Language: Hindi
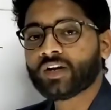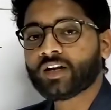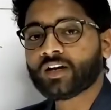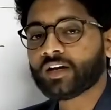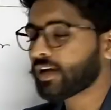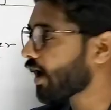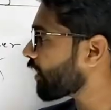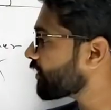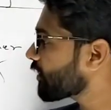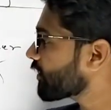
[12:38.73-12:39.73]
लगा है
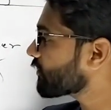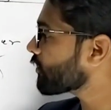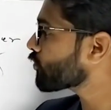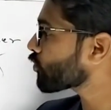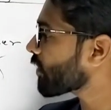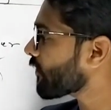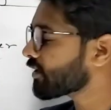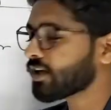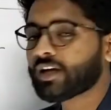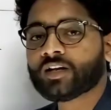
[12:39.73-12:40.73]
आर्टिकल तीन
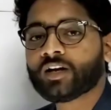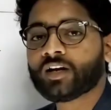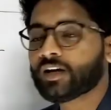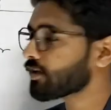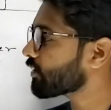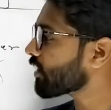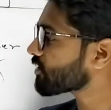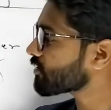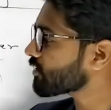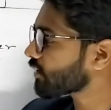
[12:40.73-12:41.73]
ये कह रहा है कि
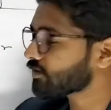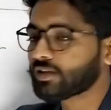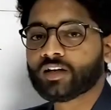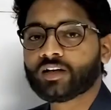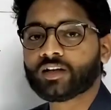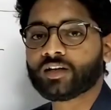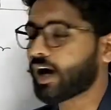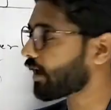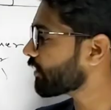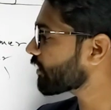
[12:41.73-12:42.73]
राष्ट्रीय शक्ति लग गई
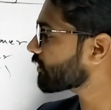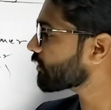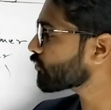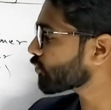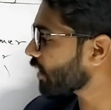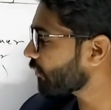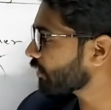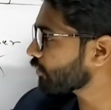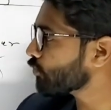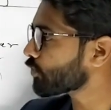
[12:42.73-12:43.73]
आर्टिकल तीन
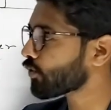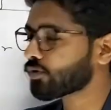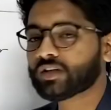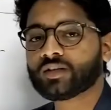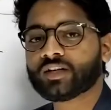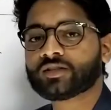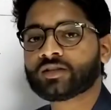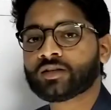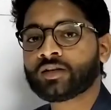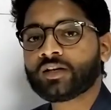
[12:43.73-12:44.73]
का उपयोग करके
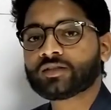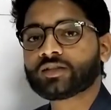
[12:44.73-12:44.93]
राष्ट्रीय